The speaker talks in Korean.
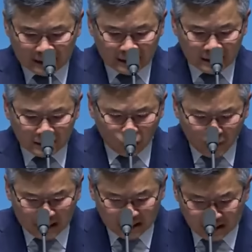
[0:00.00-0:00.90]
이제 그
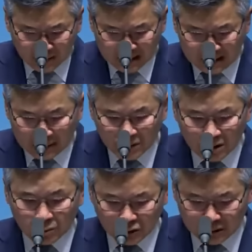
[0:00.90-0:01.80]
로마서 십이 장 삼
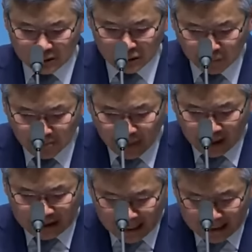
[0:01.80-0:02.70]
절을 보십시오.
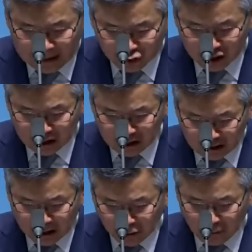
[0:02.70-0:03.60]
내게 주신
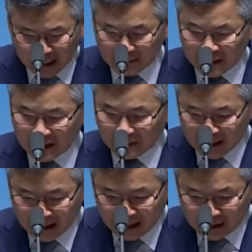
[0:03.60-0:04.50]
은혜로
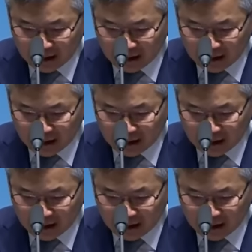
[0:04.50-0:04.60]
말미암아